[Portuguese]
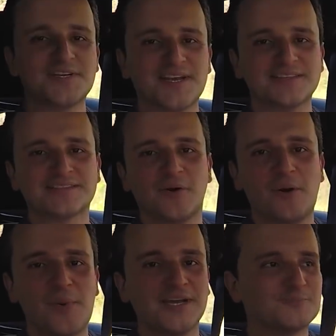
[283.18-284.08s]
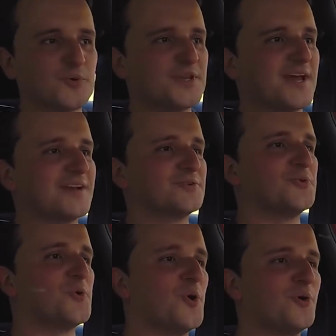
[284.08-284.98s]
geração, a mais moderna do
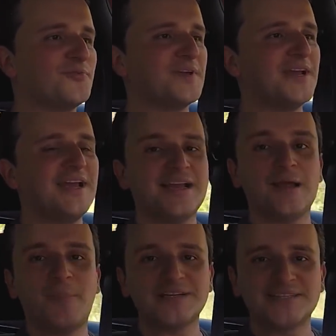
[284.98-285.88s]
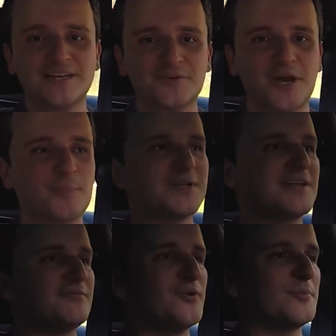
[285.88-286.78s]
Golf. Ele é baseado na
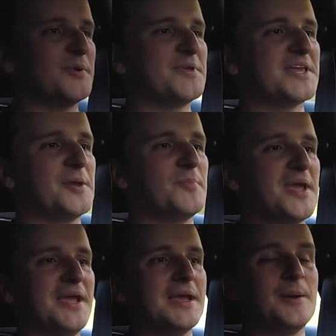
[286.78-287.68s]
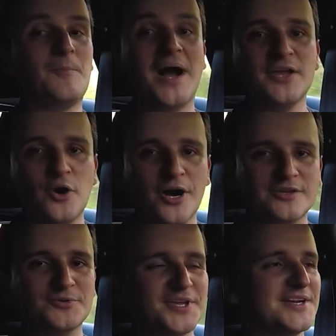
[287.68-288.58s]
plataforma MQB, maior
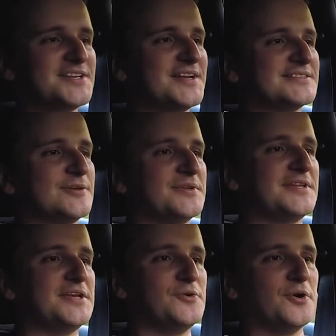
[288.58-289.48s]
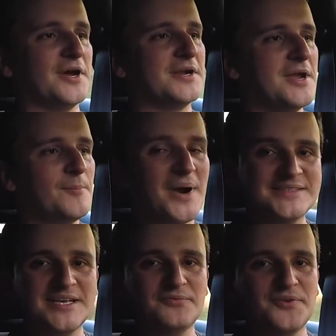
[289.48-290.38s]
do que a geração anterior,
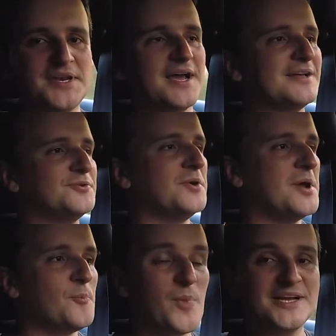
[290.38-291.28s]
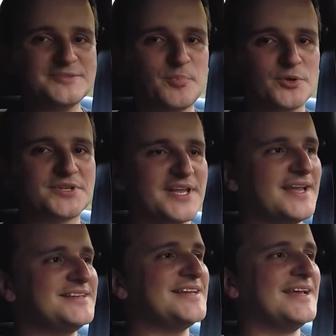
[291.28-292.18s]
mais refinado, mais
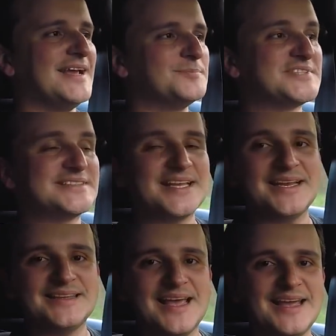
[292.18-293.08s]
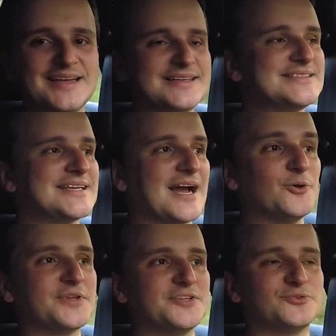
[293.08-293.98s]
potente. Pra vocês terem ideia, esse
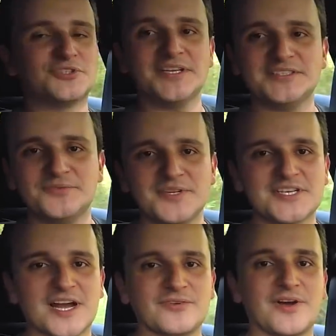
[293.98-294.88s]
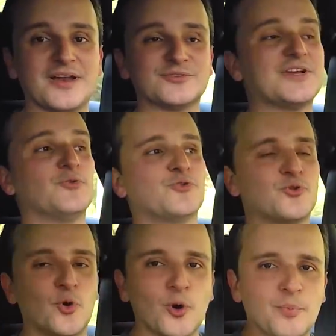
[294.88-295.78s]
carro tem 220 cavalos, é o
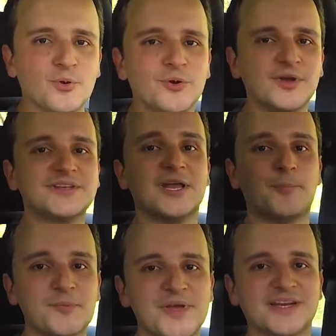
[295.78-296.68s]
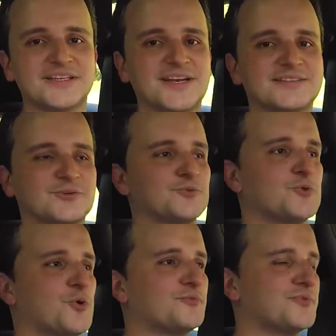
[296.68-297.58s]
dobro da primeira geração do
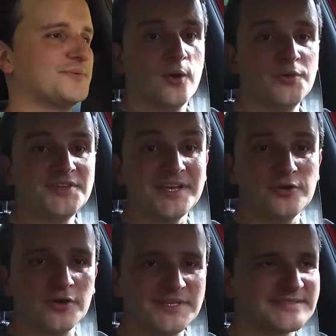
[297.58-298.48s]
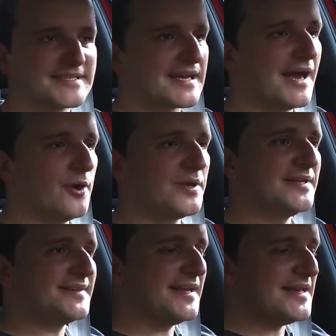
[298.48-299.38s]
Golf. O interior desse carro
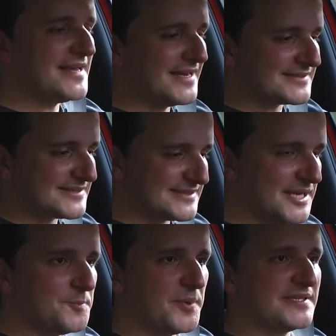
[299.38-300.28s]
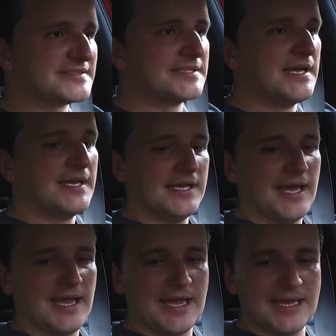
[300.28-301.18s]
ele tem linha simples,
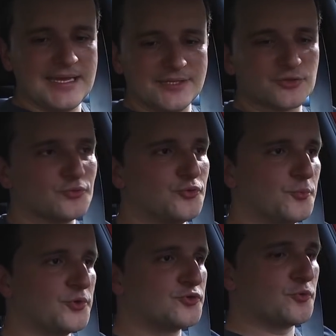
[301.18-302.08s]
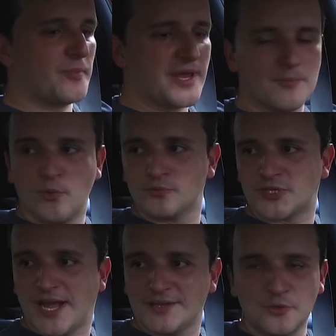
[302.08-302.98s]
é, ele é tudo muito bem
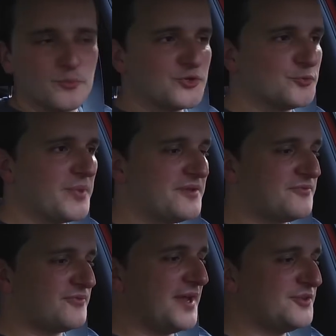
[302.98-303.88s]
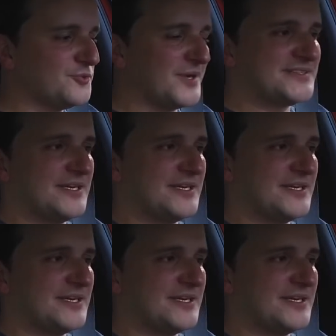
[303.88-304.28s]
montado, muito bem feito, mas